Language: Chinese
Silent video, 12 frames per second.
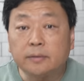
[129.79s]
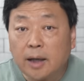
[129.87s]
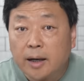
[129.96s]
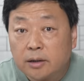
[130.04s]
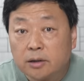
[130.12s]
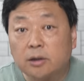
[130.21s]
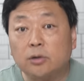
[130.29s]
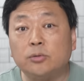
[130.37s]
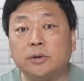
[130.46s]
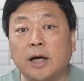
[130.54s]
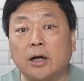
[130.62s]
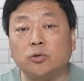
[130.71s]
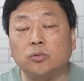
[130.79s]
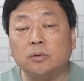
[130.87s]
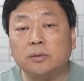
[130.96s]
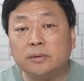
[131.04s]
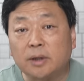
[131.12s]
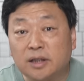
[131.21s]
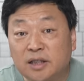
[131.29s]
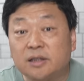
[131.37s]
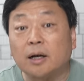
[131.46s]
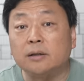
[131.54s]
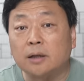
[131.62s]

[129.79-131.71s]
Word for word: 带着这个女下属。那你想